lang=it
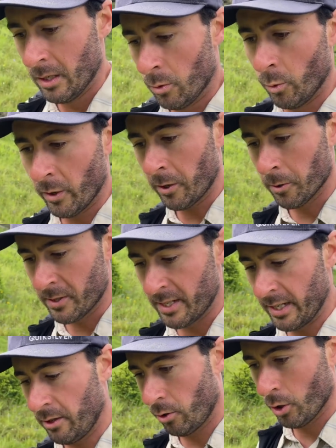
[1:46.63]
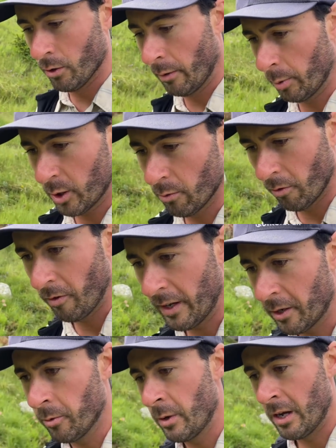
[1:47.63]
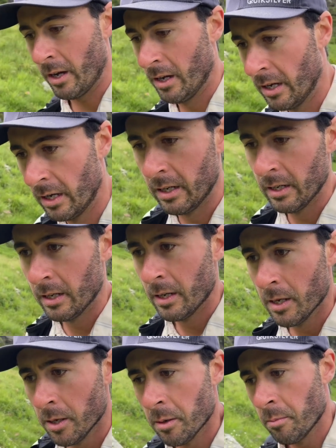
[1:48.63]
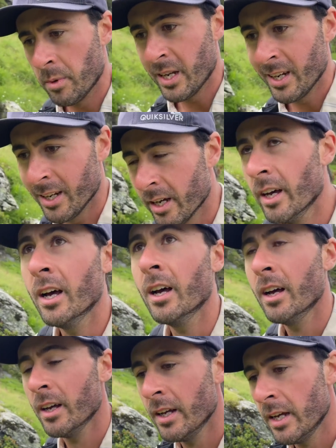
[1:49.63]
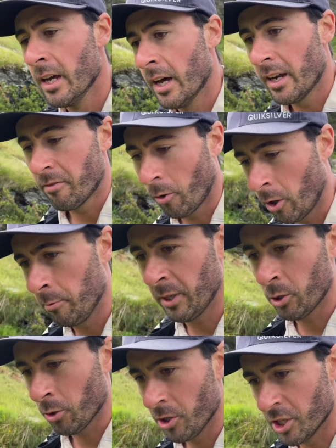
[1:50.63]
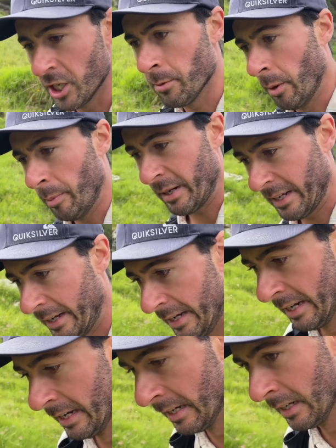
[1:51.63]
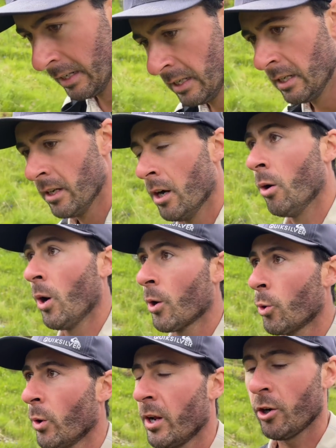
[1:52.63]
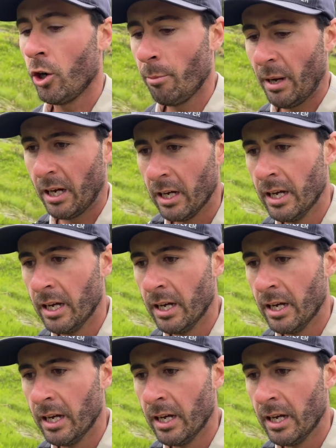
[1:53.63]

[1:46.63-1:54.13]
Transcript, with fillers: un negozietto dove potevo fare un mini rifornimento di cibo perché ho ancora roba